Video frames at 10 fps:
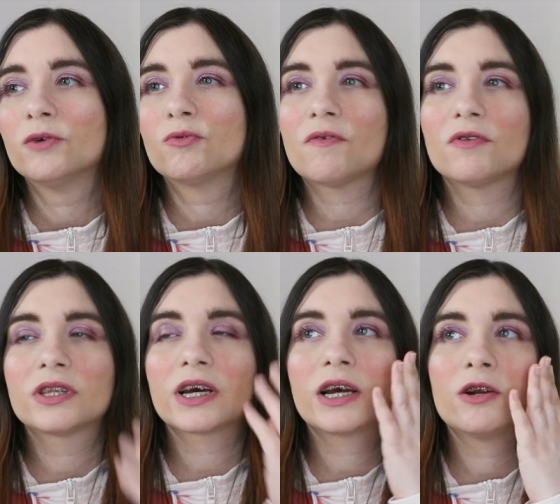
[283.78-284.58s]
una
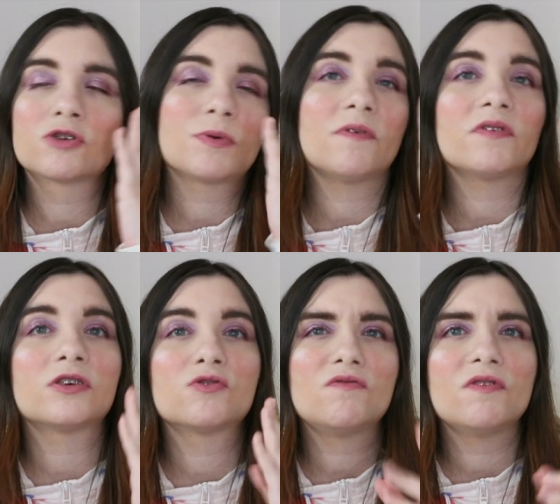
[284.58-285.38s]
volta che lo
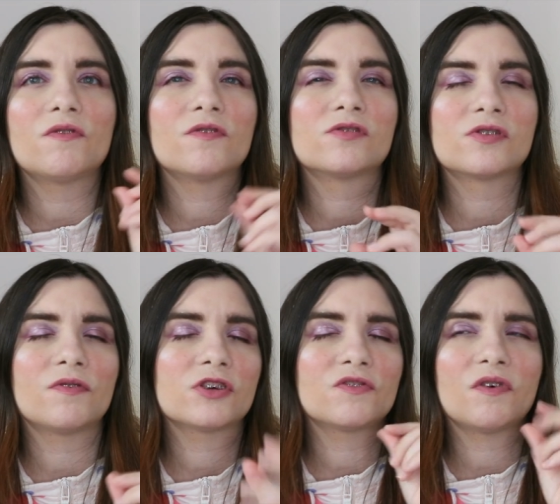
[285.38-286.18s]
spalmavate sul viso
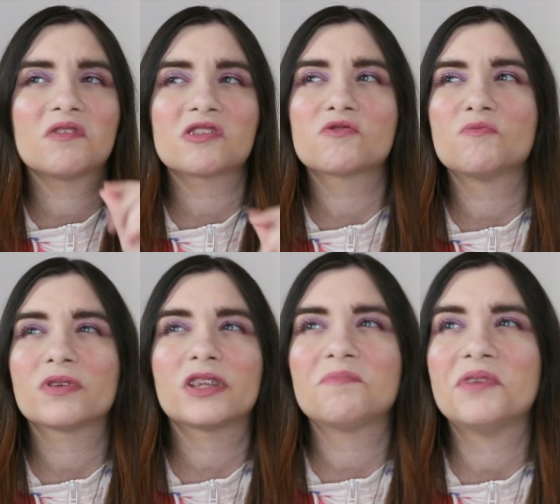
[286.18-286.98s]
faceva una
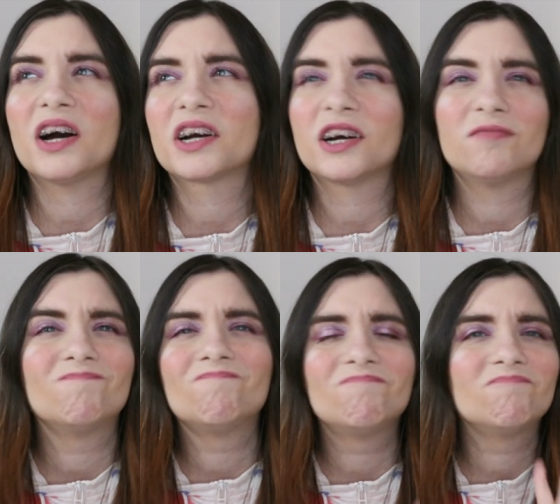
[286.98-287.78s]
schiumetta bianca
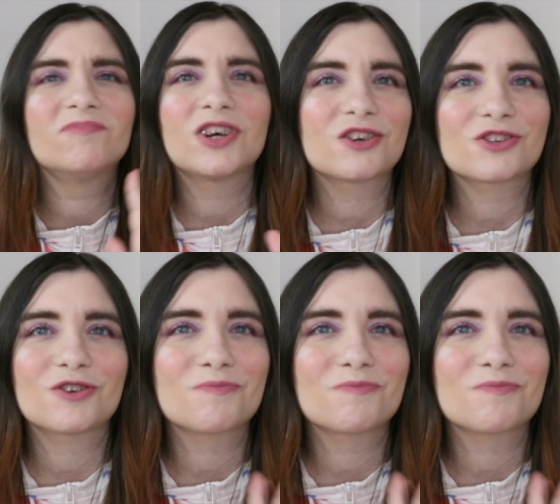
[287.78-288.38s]
non lo so,